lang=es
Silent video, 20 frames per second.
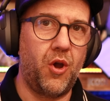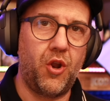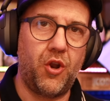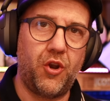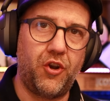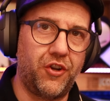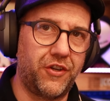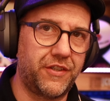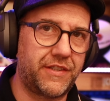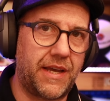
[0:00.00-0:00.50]

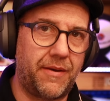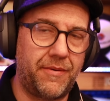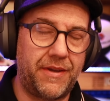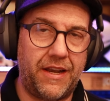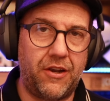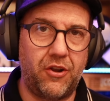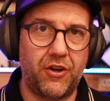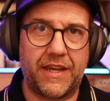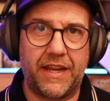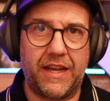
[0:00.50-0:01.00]
No sabes
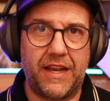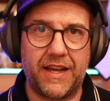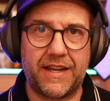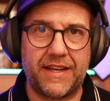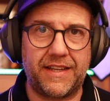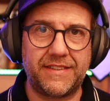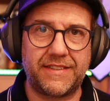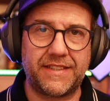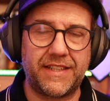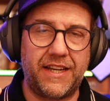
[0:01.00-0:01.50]
lo que es la
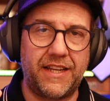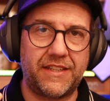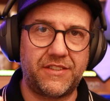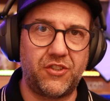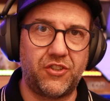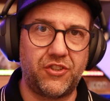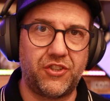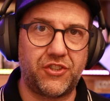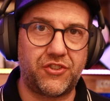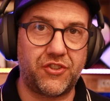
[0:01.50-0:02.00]

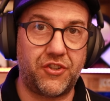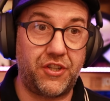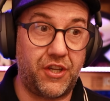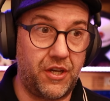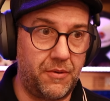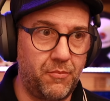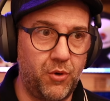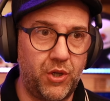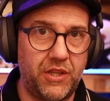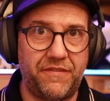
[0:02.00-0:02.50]
cancelación de sonido.
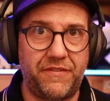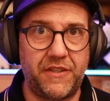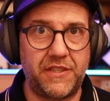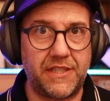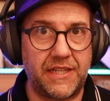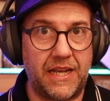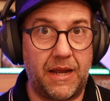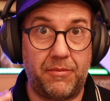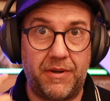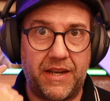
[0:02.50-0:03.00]
Es muy
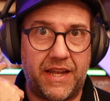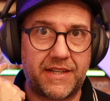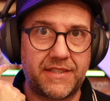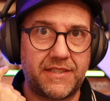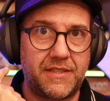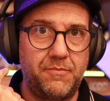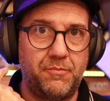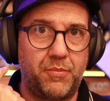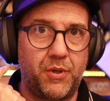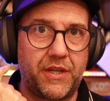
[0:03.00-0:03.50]
difícil hablar
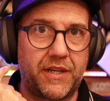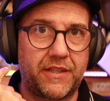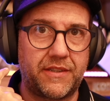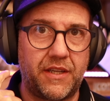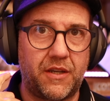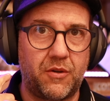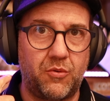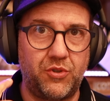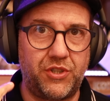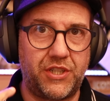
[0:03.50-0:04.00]
sin poderte
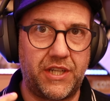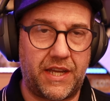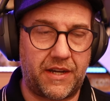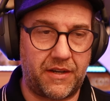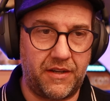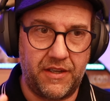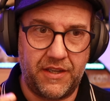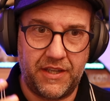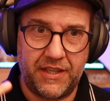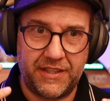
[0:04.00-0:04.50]
escuchar.
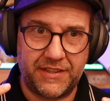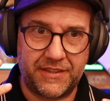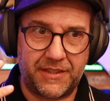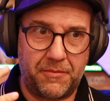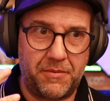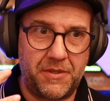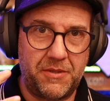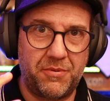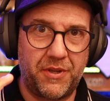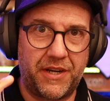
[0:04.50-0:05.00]
Te
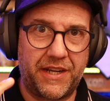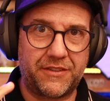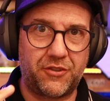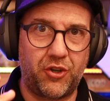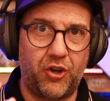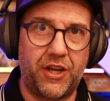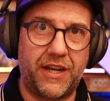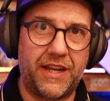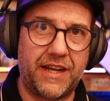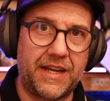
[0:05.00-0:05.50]
vibra
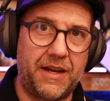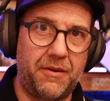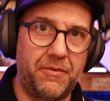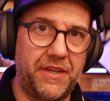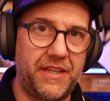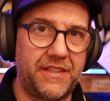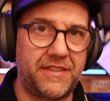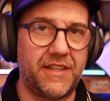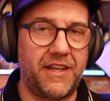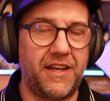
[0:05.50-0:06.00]
toda la
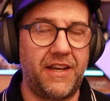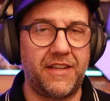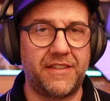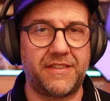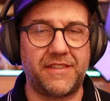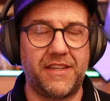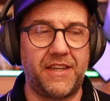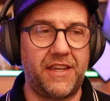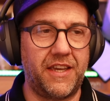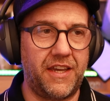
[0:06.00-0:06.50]
cabeza.
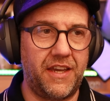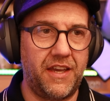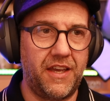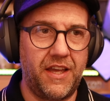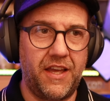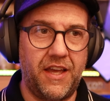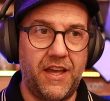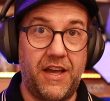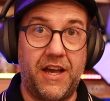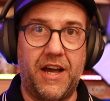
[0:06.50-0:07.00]
Así que
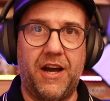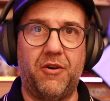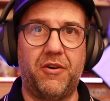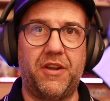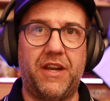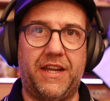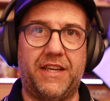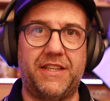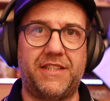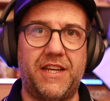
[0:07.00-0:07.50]

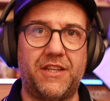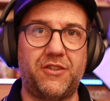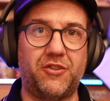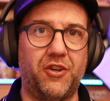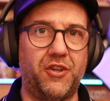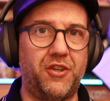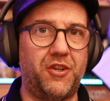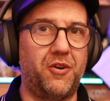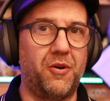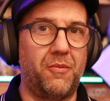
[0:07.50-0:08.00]
ahora que ya
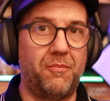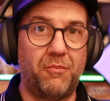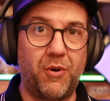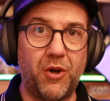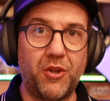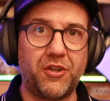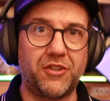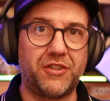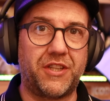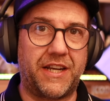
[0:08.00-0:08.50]
estoy con
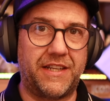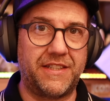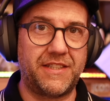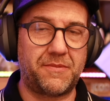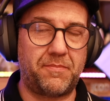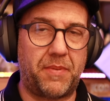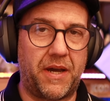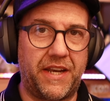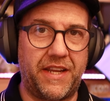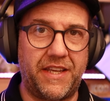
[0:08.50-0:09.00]
modo
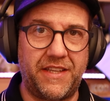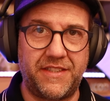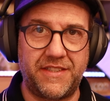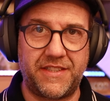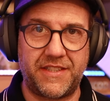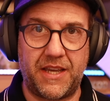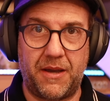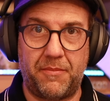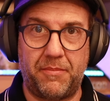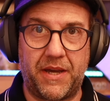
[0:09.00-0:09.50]

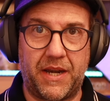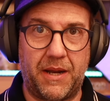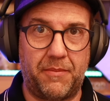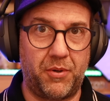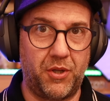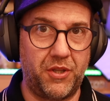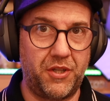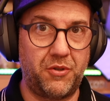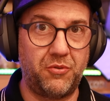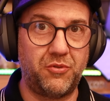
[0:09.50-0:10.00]
transparencia para
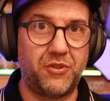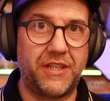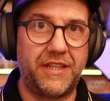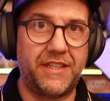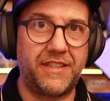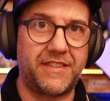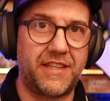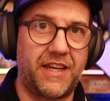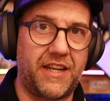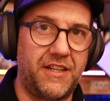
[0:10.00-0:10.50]
poder
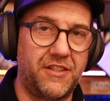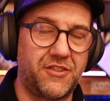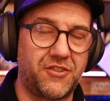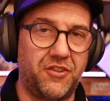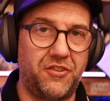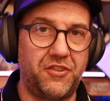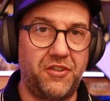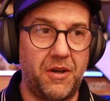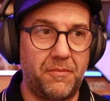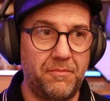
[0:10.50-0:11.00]
utilizar el
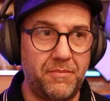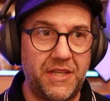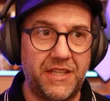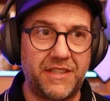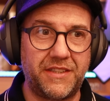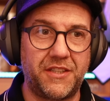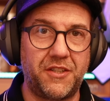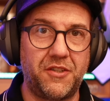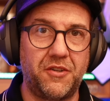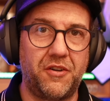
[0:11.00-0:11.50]
sonido
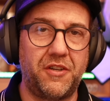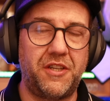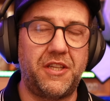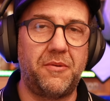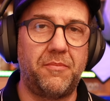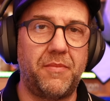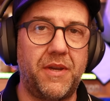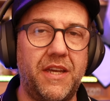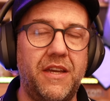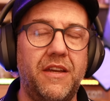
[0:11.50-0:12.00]
ambiente y
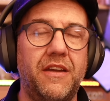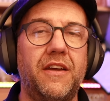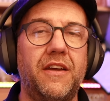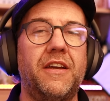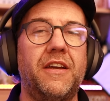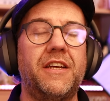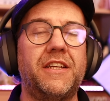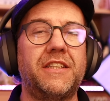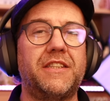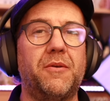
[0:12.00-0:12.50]
oírme,
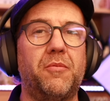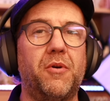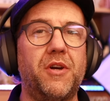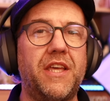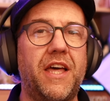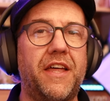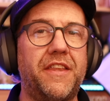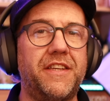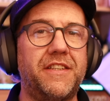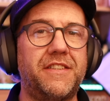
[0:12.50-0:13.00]
te voy
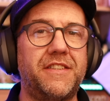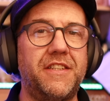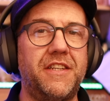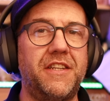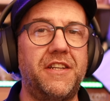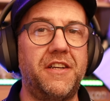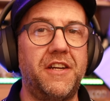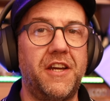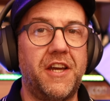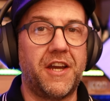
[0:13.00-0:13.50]
a
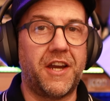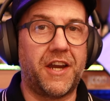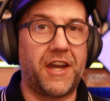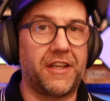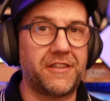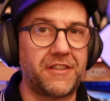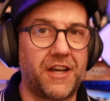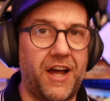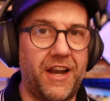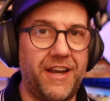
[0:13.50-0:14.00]
decir, ¿qué
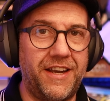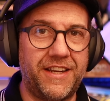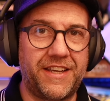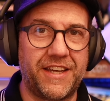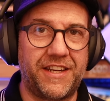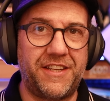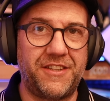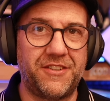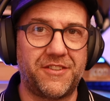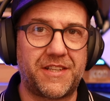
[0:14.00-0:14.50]
tal
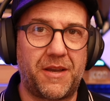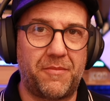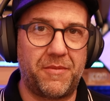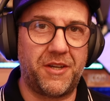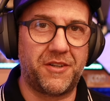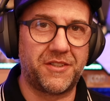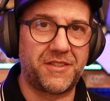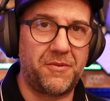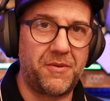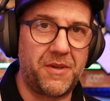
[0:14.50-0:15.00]
queridos
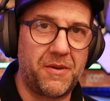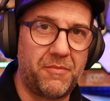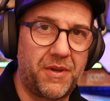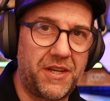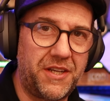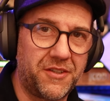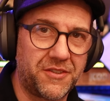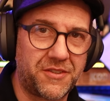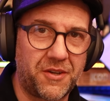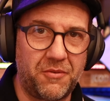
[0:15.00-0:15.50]
amigos y
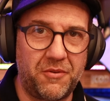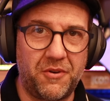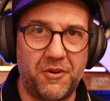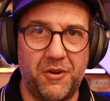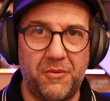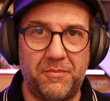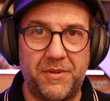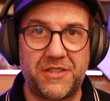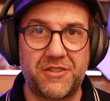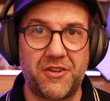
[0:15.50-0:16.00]
bienvenidos a un nuevo
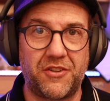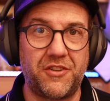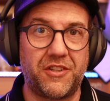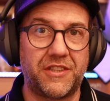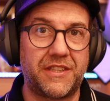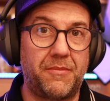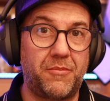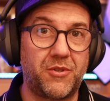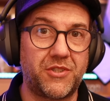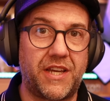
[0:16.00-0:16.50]
episodio?
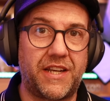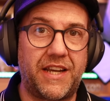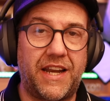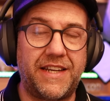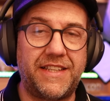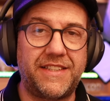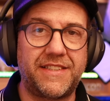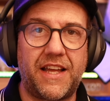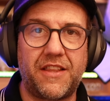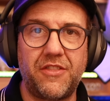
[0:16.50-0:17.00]
Estamos
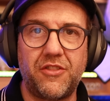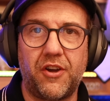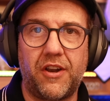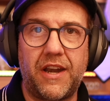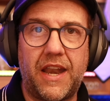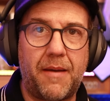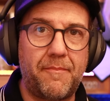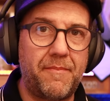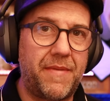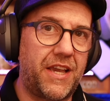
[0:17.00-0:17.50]
analizando
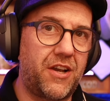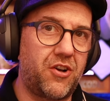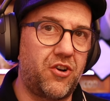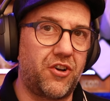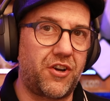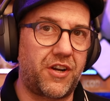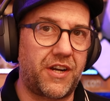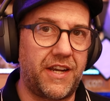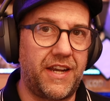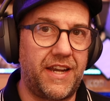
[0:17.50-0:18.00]
la
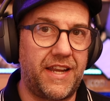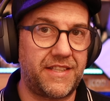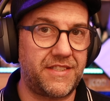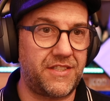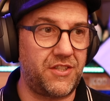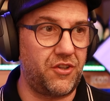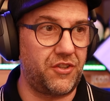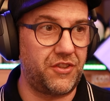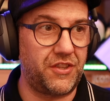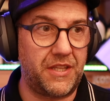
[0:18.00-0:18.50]
mejor
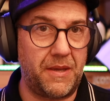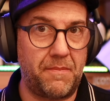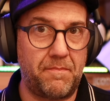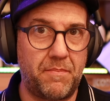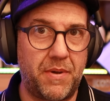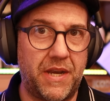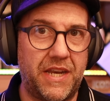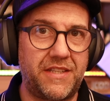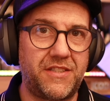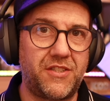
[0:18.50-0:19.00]
relación de
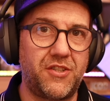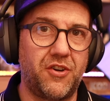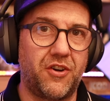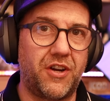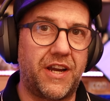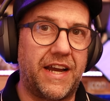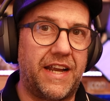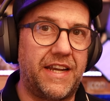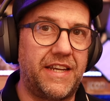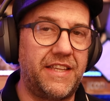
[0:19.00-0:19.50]

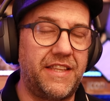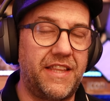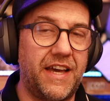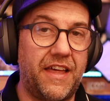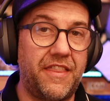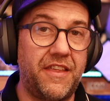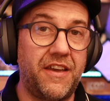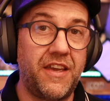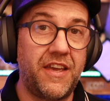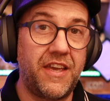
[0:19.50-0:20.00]

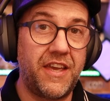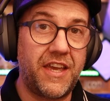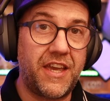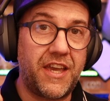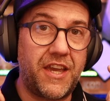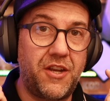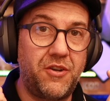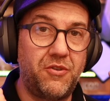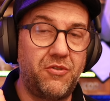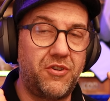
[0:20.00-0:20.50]
precio-calidad
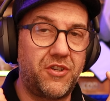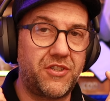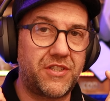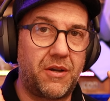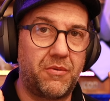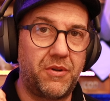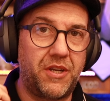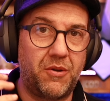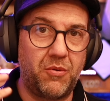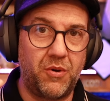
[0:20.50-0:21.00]
en unos
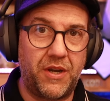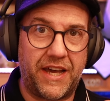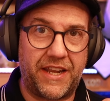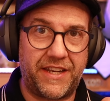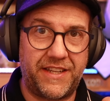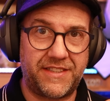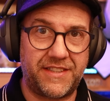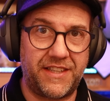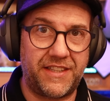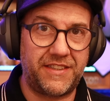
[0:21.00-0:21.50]

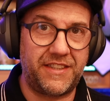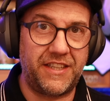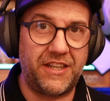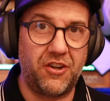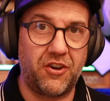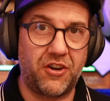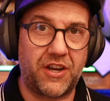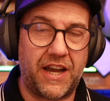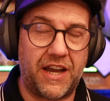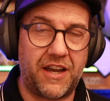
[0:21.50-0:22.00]
auriculares
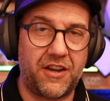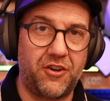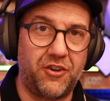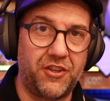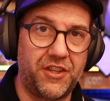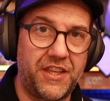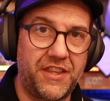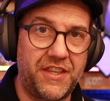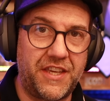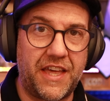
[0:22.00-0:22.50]
estilo casco
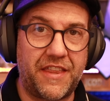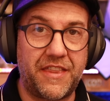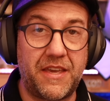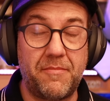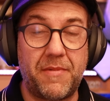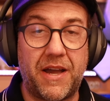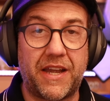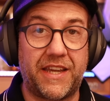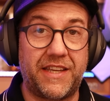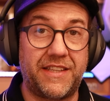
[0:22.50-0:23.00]
de
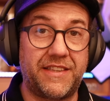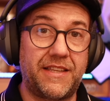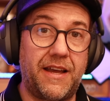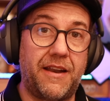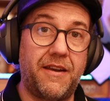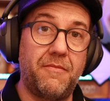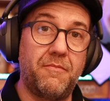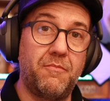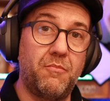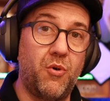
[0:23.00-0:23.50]
diadema que
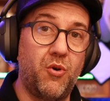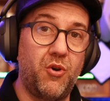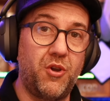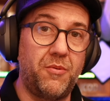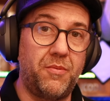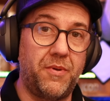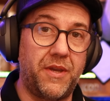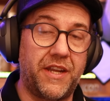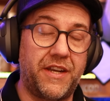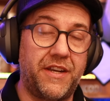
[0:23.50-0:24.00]
están muy
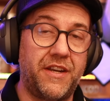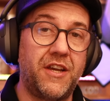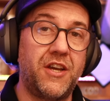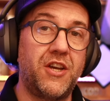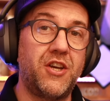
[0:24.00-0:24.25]
bien.